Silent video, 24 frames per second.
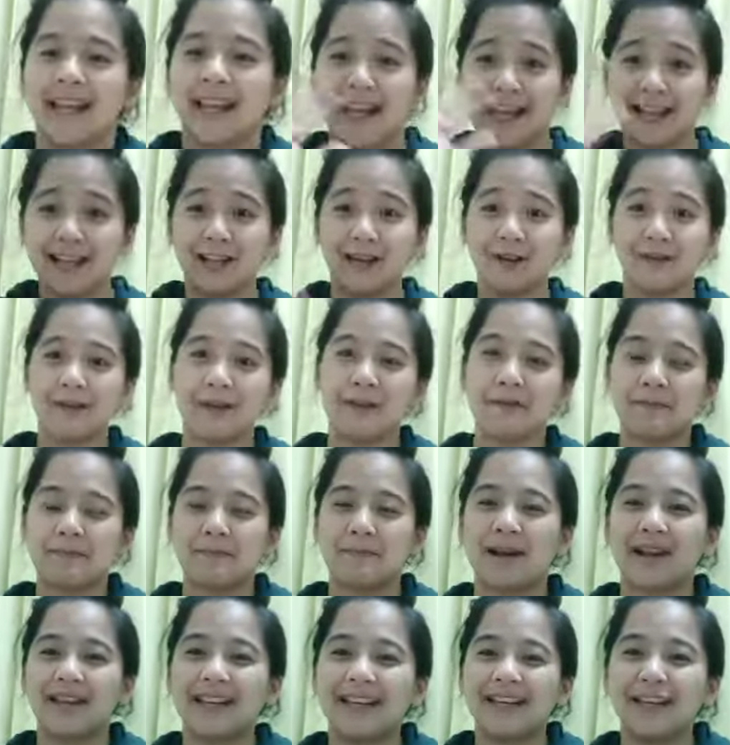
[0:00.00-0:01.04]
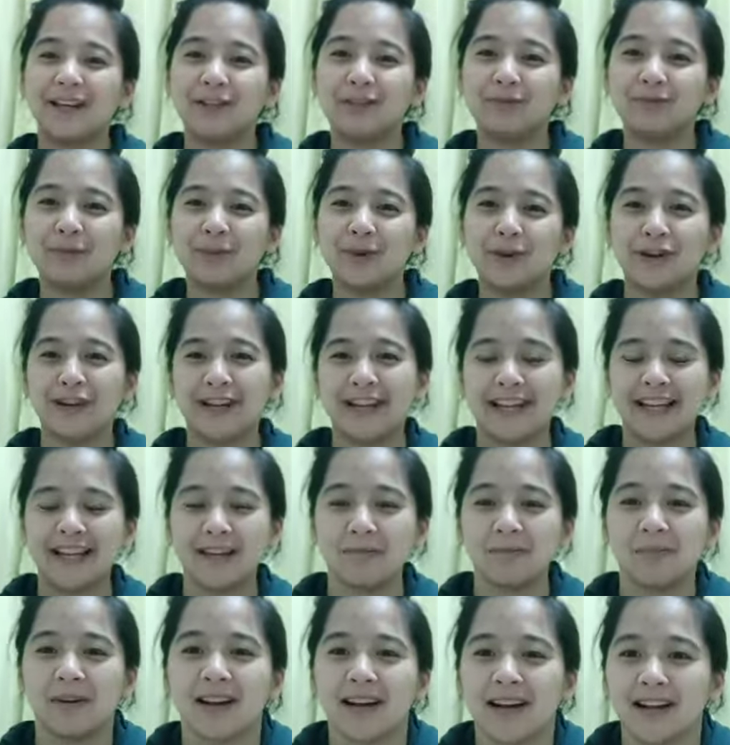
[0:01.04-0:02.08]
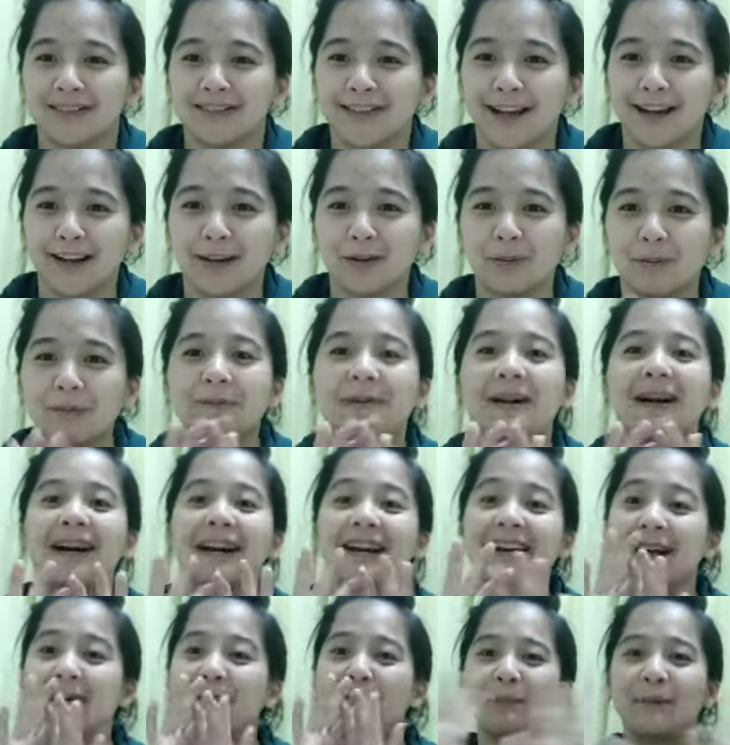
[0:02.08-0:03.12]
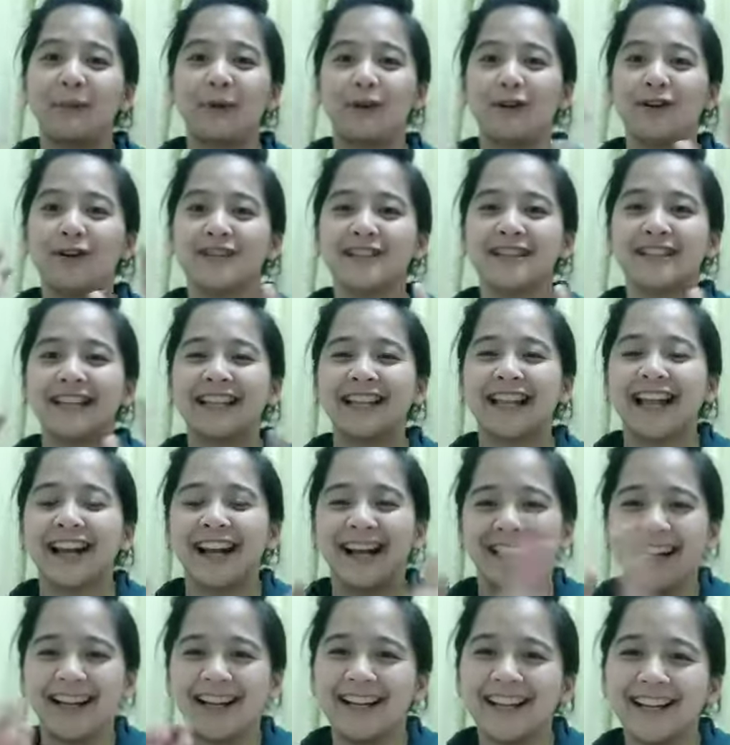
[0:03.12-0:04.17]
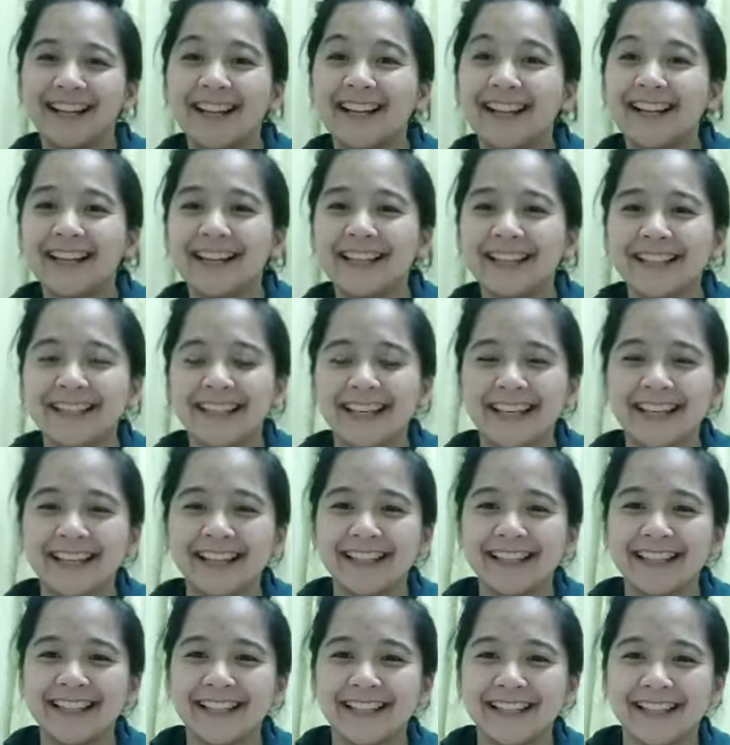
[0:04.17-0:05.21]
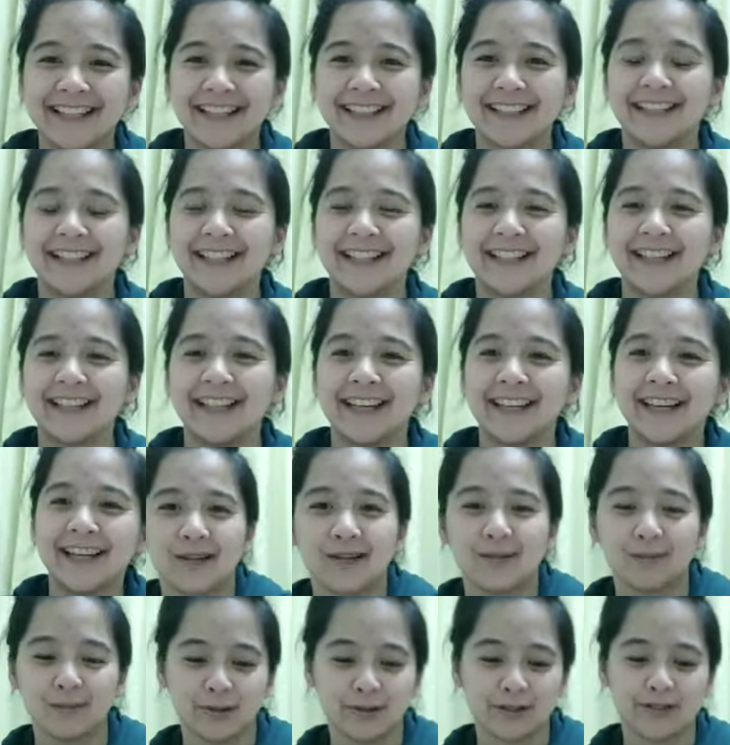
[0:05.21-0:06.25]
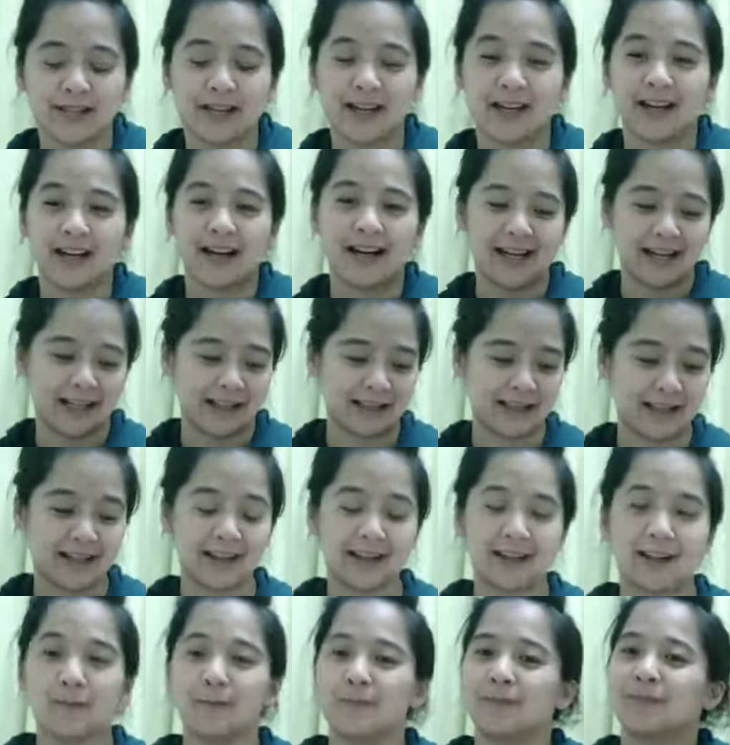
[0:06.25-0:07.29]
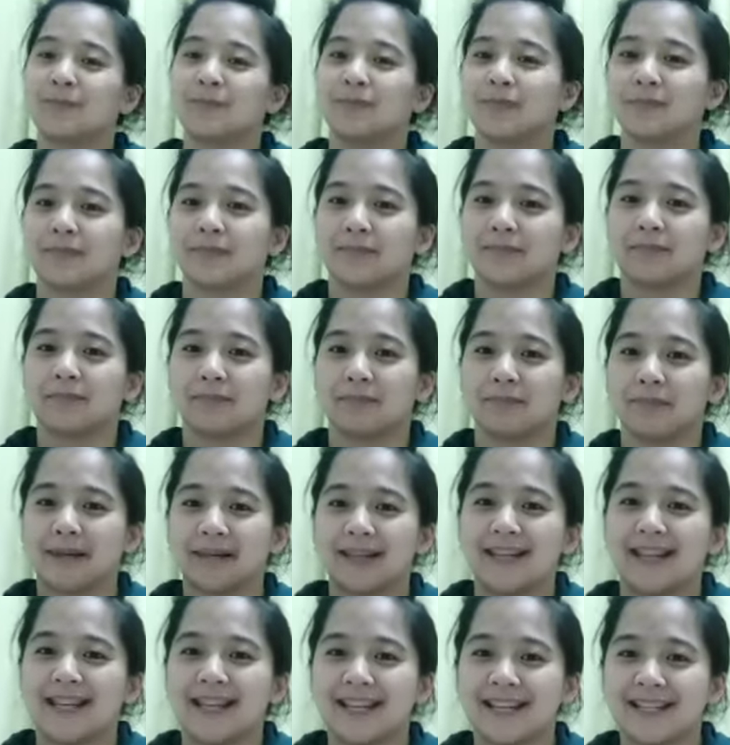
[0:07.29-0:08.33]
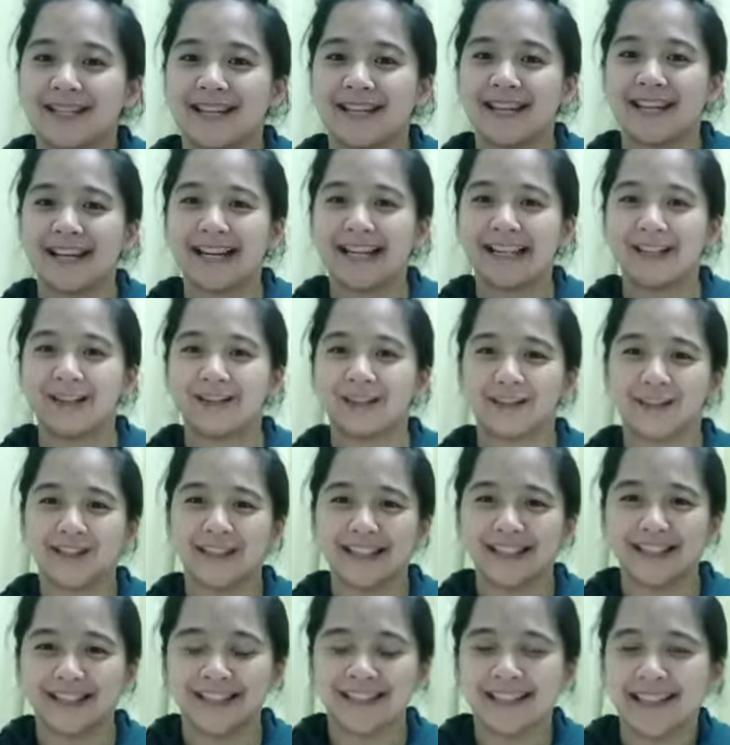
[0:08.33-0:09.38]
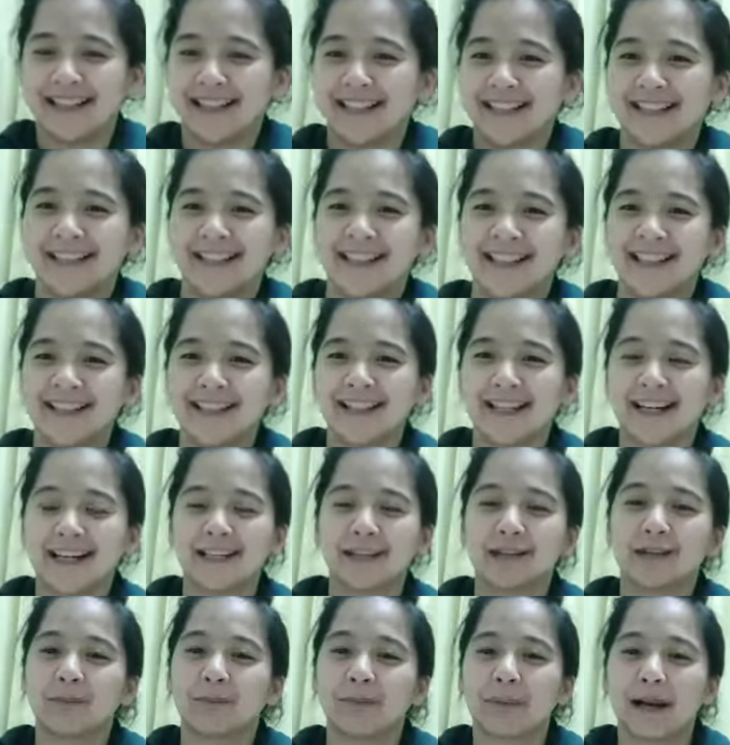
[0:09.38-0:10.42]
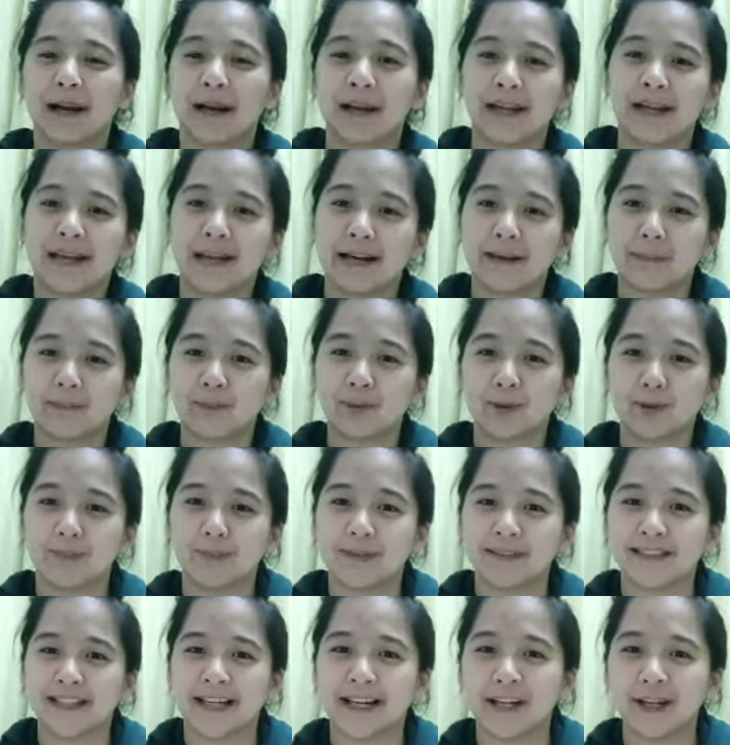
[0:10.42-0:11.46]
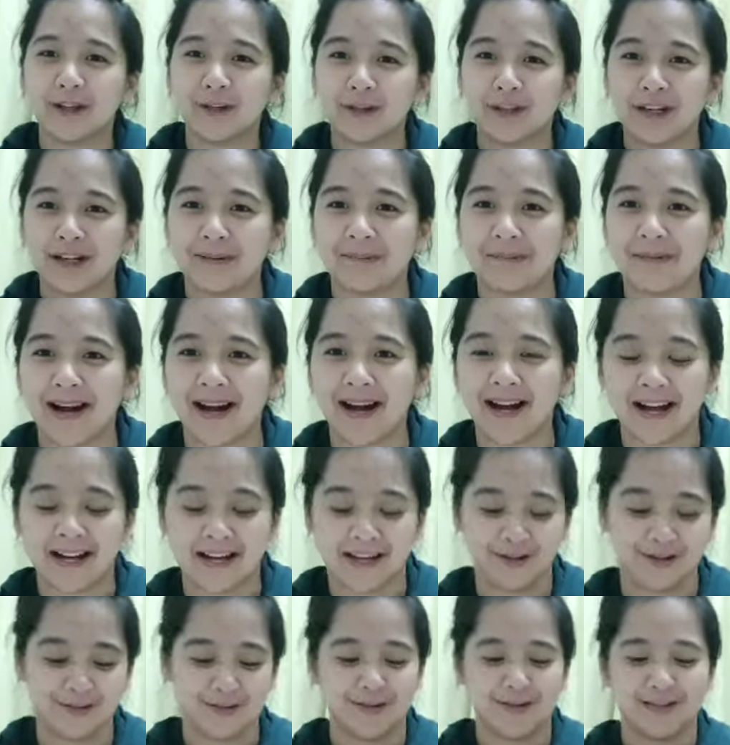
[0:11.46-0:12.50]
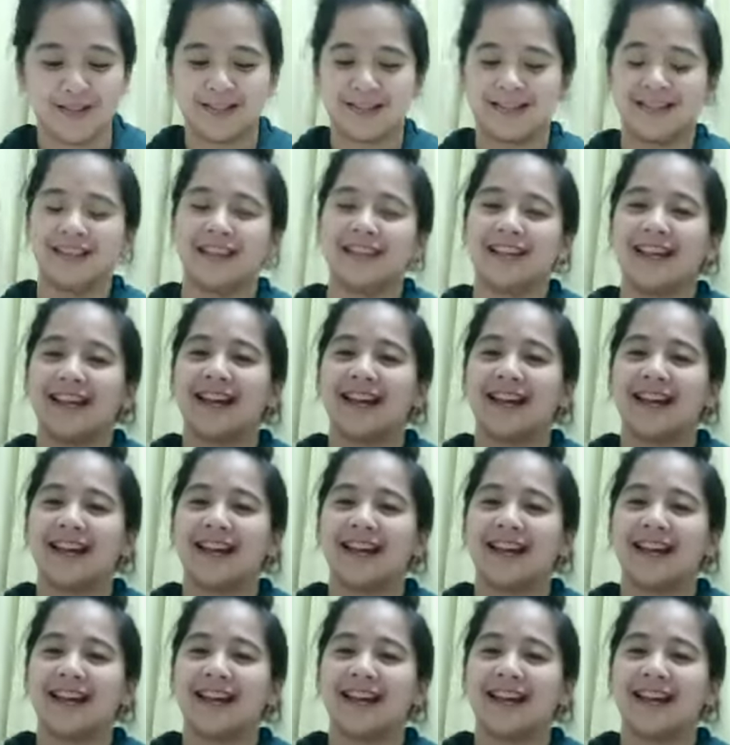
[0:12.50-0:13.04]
Hello everybody! Good morning! Magandang umaga po sa lahat! Ayan! Kumusta ang ating paggising ngayon? Ayan, nakatupahinga po ba tayo ng maayos?